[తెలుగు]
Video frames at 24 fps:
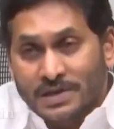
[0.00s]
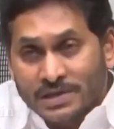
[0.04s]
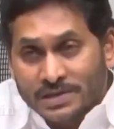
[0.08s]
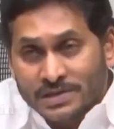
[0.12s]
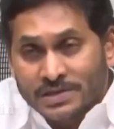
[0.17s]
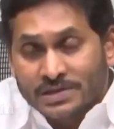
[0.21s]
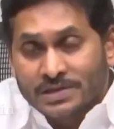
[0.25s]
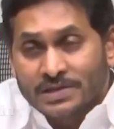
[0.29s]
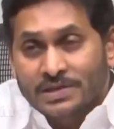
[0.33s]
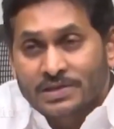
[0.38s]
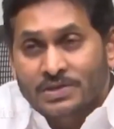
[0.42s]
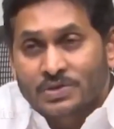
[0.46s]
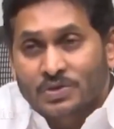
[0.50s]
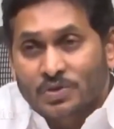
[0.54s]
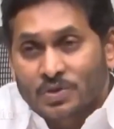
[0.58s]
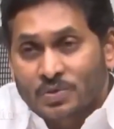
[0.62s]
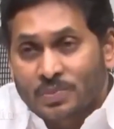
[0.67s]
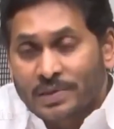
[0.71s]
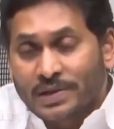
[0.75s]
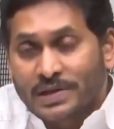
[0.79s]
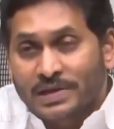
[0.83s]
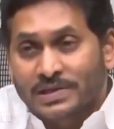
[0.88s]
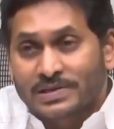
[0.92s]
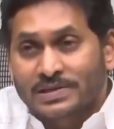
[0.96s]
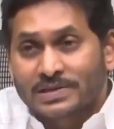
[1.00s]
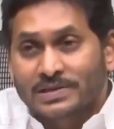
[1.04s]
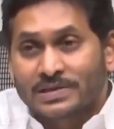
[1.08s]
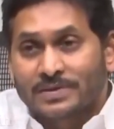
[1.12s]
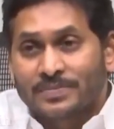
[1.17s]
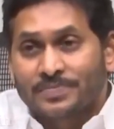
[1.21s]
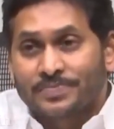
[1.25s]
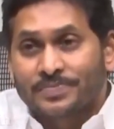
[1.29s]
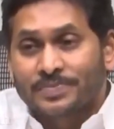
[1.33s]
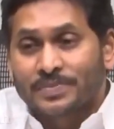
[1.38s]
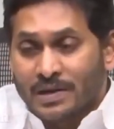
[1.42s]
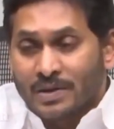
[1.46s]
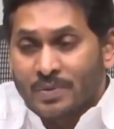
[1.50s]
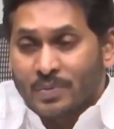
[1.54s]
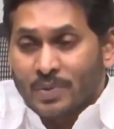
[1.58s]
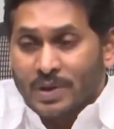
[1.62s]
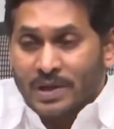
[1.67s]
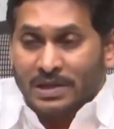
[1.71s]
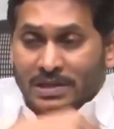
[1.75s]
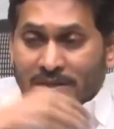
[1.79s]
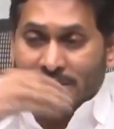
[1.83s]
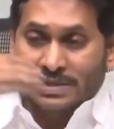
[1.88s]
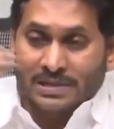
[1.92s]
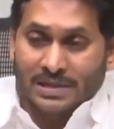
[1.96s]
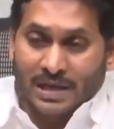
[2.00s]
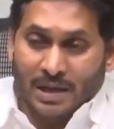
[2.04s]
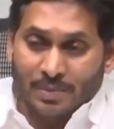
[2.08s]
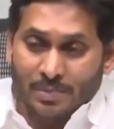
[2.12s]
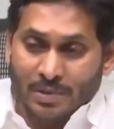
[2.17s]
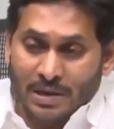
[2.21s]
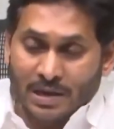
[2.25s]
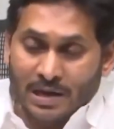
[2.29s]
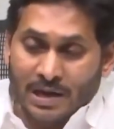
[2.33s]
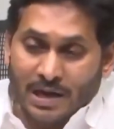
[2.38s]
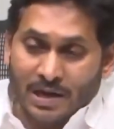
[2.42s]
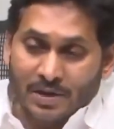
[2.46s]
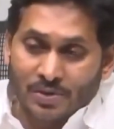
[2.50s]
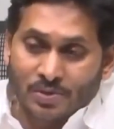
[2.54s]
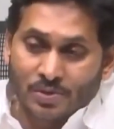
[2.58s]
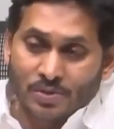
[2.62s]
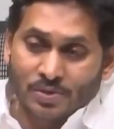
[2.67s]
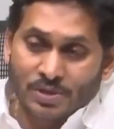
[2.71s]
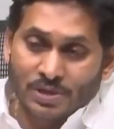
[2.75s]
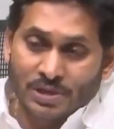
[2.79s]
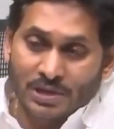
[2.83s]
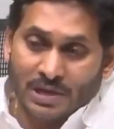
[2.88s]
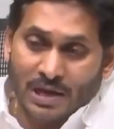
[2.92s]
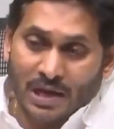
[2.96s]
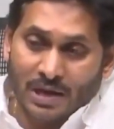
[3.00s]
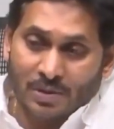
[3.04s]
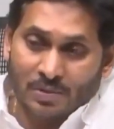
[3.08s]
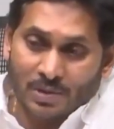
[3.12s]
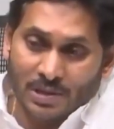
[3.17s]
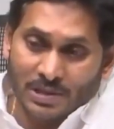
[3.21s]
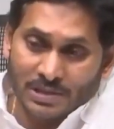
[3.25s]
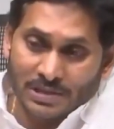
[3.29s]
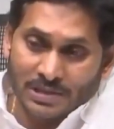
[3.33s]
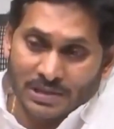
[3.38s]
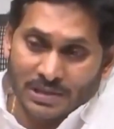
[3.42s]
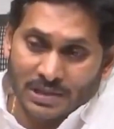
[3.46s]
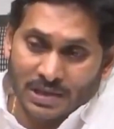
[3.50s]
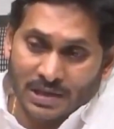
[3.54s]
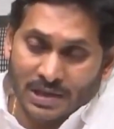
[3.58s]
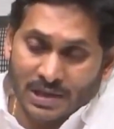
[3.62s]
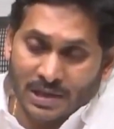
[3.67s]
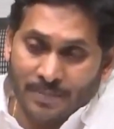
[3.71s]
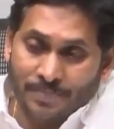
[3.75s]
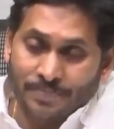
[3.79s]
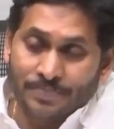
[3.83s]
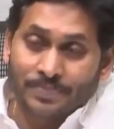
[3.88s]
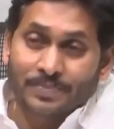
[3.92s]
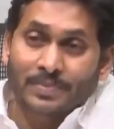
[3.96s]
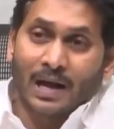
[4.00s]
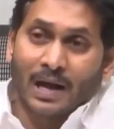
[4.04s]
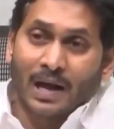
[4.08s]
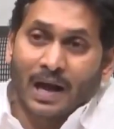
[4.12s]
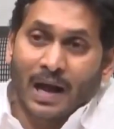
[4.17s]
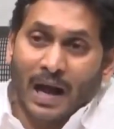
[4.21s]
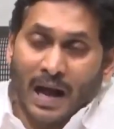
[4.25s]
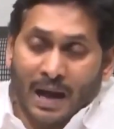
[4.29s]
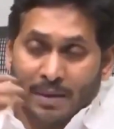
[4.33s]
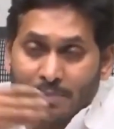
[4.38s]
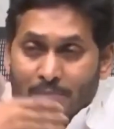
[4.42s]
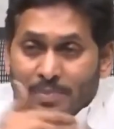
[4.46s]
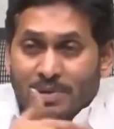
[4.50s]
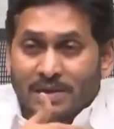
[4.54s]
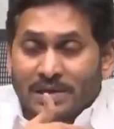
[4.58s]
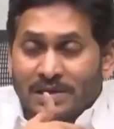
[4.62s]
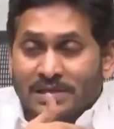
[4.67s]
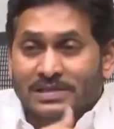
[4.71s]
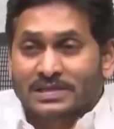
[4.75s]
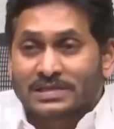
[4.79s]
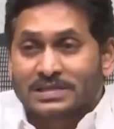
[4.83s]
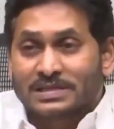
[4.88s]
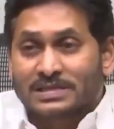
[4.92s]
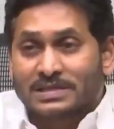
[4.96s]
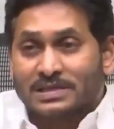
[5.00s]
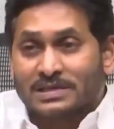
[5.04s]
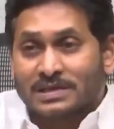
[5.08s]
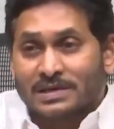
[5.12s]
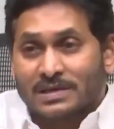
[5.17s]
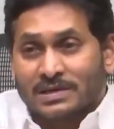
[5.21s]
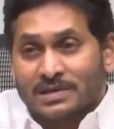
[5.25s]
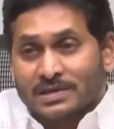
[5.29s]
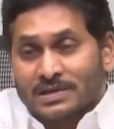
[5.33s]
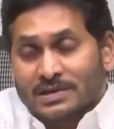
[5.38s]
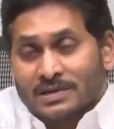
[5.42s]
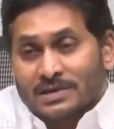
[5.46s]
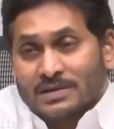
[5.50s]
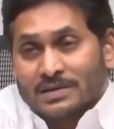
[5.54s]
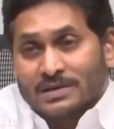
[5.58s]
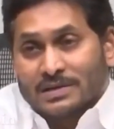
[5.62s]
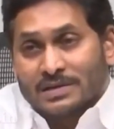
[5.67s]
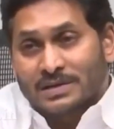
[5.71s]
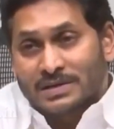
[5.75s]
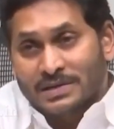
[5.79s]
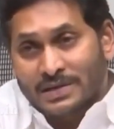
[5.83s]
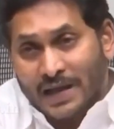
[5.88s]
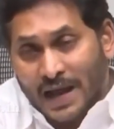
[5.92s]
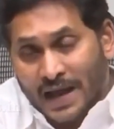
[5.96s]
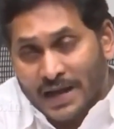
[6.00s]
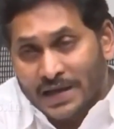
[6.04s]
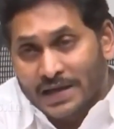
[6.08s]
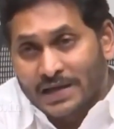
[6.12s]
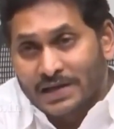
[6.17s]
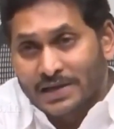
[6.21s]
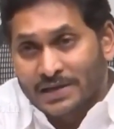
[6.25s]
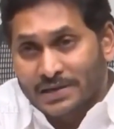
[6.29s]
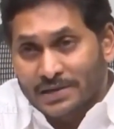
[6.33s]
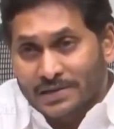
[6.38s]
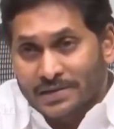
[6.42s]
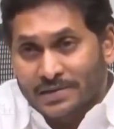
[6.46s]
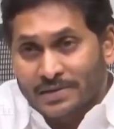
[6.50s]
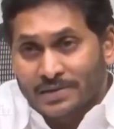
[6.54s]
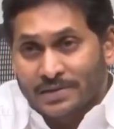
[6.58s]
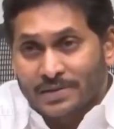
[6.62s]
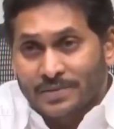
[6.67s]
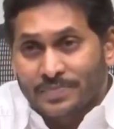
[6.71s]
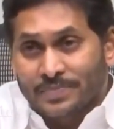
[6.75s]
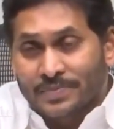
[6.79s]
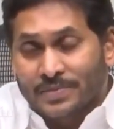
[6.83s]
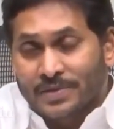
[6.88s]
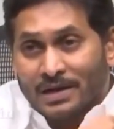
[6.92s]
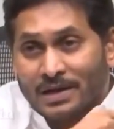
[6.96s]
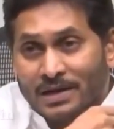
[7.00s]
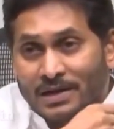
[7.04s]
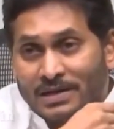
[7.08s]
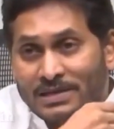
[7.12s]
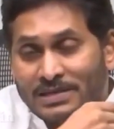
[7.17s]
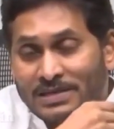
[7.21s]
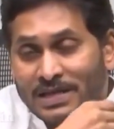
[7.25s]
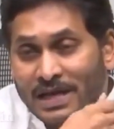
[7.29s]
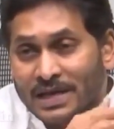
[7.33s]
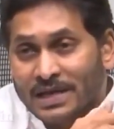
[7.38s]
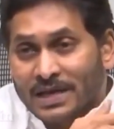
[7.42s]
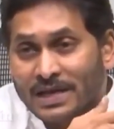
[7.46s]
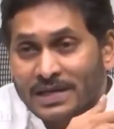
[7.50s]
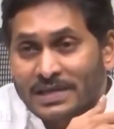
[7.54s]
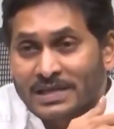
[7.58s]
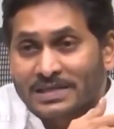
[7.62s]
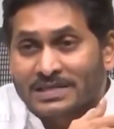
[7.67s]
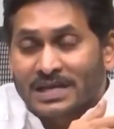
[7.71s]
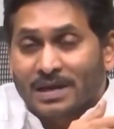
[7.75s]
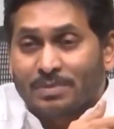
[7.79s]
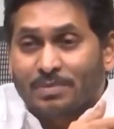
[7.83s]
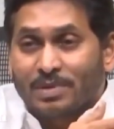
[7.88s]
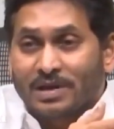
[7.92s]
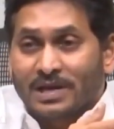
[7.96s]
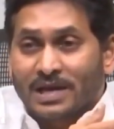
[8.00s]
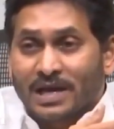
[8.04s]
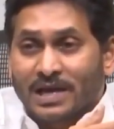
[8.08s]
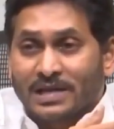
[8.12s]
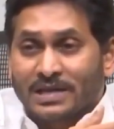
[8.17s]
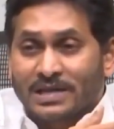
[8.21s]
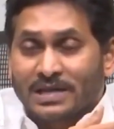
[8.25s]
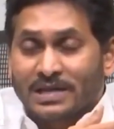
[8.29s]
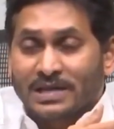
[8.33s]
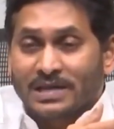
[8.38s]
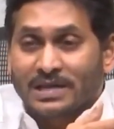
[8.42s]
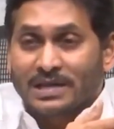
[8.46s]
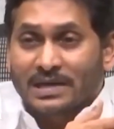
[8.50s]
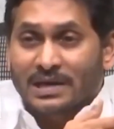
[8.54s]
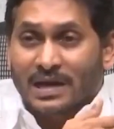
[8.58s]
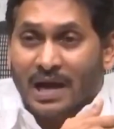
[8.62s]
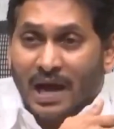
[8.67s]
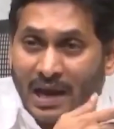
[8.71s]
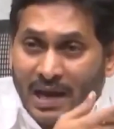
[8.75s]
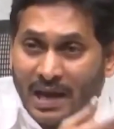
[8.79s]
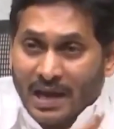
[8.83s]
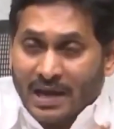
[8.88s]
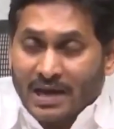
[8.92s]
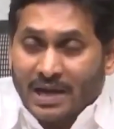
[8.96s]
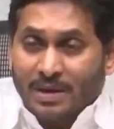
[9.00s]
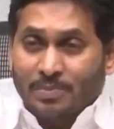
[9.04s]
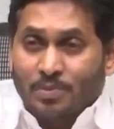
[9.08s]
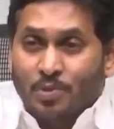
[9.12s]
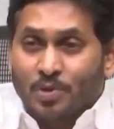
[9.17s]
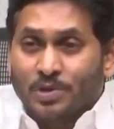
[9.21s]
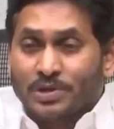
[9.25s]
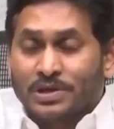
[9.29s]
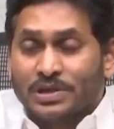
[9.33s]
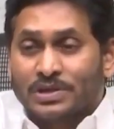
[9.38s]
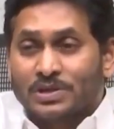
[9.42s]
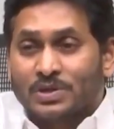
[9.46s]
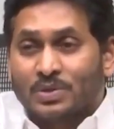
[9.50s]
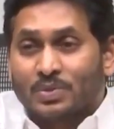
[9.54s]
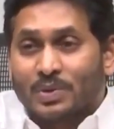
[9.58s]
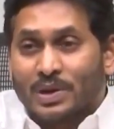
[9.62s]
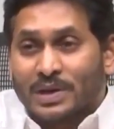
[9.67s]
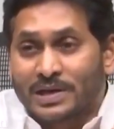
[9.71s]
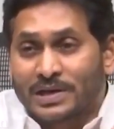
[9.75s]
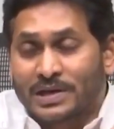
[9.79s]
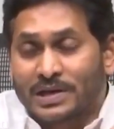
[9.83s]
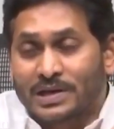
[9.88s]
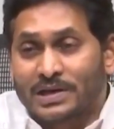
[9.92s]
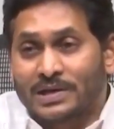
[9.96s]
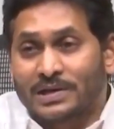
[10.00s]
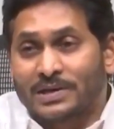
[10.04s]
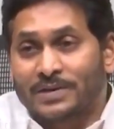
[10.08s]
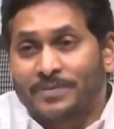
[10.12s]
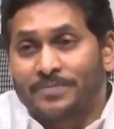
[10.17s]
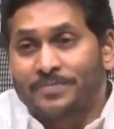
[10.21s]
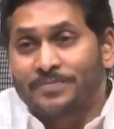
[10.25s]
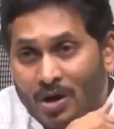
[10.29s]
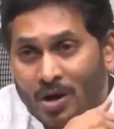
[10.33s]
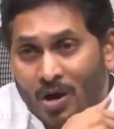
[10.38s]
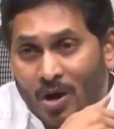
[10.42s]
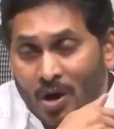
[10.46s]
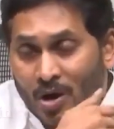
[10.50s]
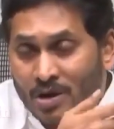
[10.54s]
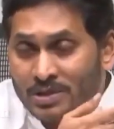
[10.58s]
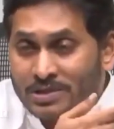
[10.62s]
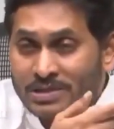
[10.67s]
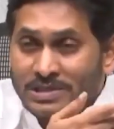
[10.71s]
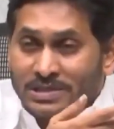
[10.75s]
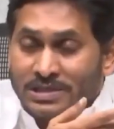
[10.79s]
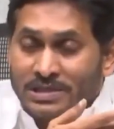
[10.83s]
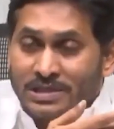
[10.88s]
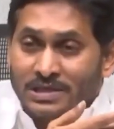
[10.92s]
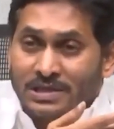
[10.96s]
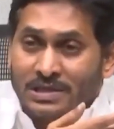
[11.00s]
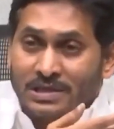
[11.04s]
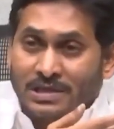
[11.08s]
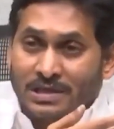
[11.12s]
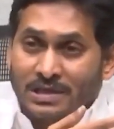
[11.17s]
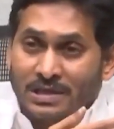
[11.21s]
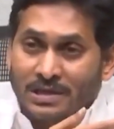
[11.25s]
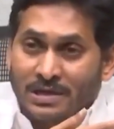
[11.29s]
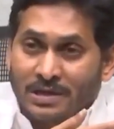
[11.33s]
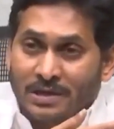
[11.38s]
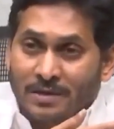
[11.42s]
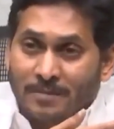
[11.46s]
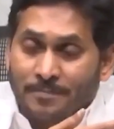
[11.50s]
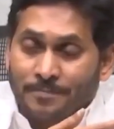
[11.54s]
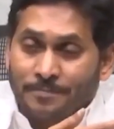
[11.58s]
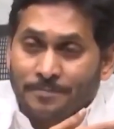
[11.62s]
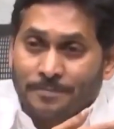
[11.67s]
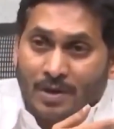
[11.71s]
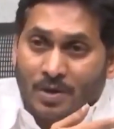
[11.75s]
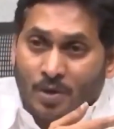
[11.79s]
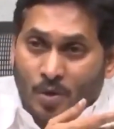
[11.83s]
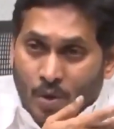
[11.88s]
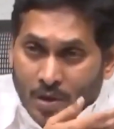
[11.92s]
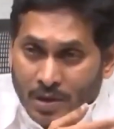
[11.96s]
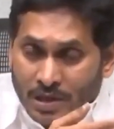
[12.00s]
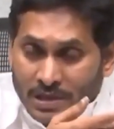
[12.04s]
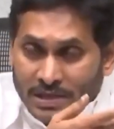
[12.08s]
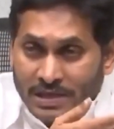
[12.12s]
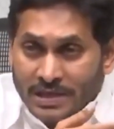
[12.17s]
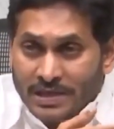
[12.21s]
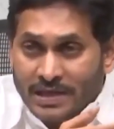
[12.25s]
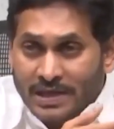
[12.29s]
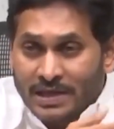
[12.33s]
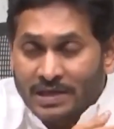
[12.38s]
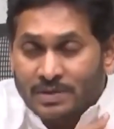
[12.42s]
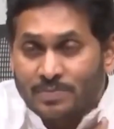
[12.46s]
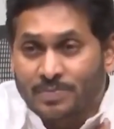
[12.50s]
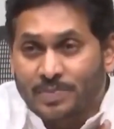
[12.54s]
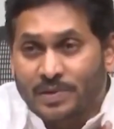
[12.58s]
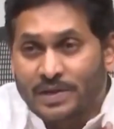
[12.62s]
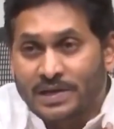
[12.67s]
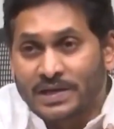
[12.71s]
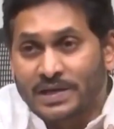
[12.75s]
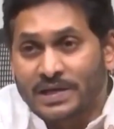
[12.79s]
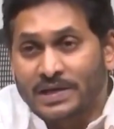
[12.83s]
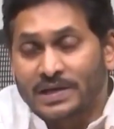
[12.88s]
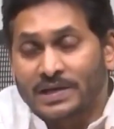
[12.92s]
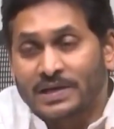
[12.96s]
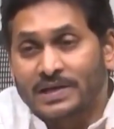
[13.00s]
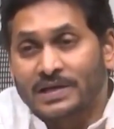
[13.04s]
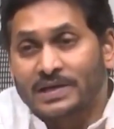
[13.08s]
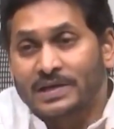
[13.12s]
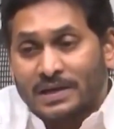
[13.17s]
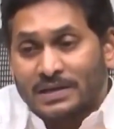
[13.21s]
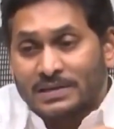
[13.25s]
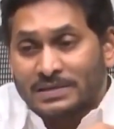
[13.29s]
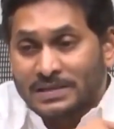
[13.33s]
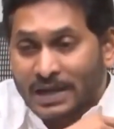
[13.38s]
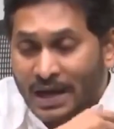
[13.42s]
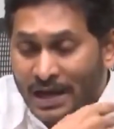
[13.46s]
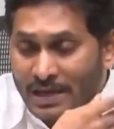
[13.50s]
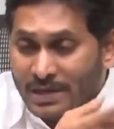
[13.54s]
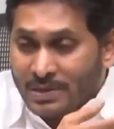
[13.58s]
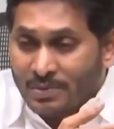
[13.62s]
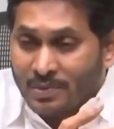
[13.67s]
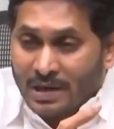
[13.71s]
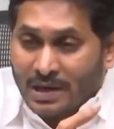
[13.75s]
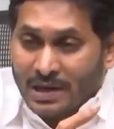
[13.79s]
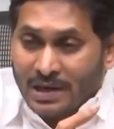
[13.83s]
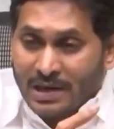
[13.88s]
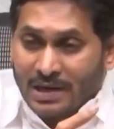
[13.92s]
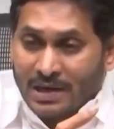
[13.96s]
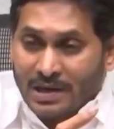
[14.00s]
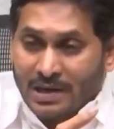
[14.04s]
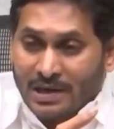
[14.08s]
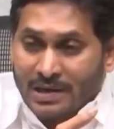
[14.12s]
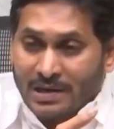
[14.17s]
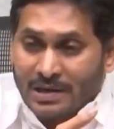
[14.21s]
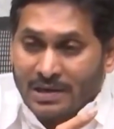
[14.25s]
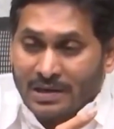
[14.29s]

అన్ ఇన్సిడెంట్ టుక్ ప్లేస్ వేర్ తమిళనాడు నుంచి రావాల్సిన అంబులెన్స్ ట్యాంకర్ uh, సరైన సమయానికి రాలేకపోయినందువలన ఆక్సిజన్ uh, కొరత ఏర్పడి దానివల్ల